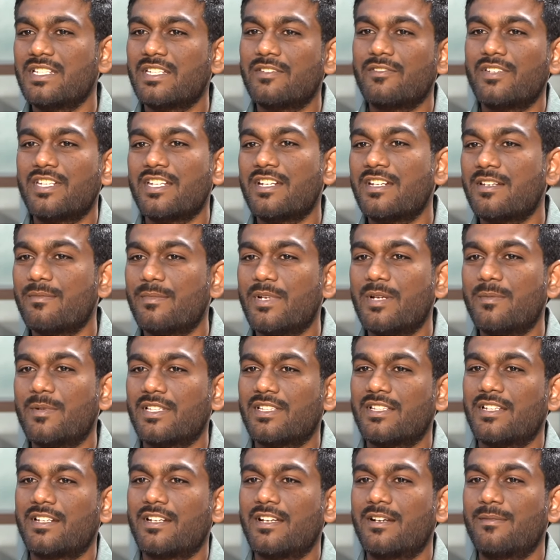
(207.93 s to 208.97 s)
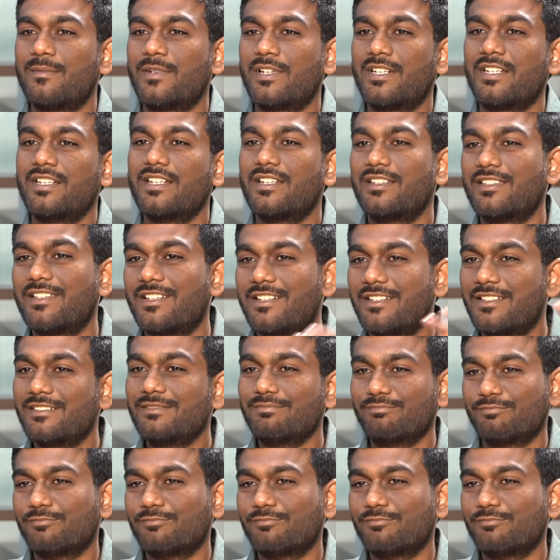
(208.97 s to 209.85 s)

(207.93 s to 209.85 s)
ఈక్విటీ అంటే భయపడతారు కాబట్టి నేను దాన్ని